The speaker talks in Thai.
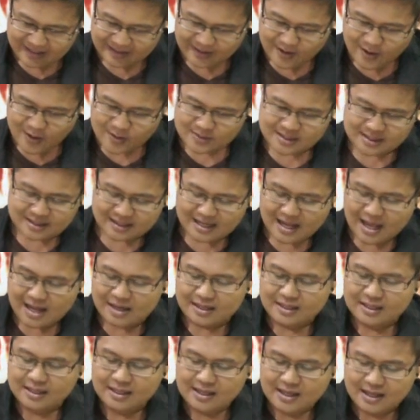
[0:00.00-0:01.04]
นอกจากนั้
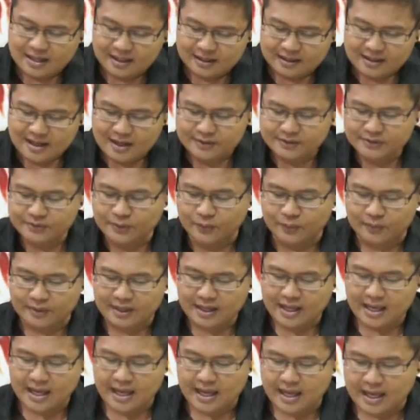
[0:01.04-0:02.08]
นเนี่ยดาวศุกร์
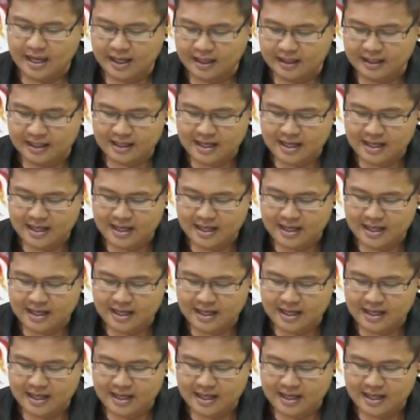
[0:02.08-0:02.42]
เอง